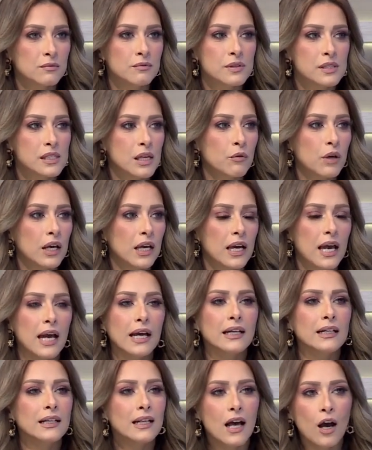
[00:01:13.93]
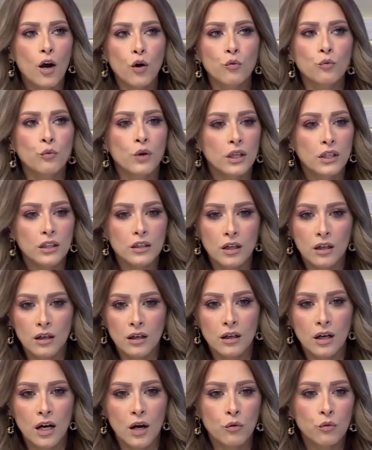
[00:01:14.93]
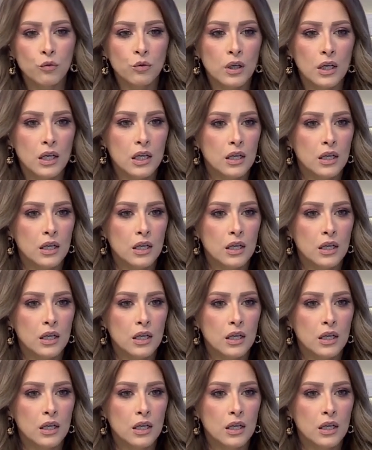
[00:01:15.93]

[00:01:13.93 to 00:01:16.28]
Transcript: سواء اكل او ميه او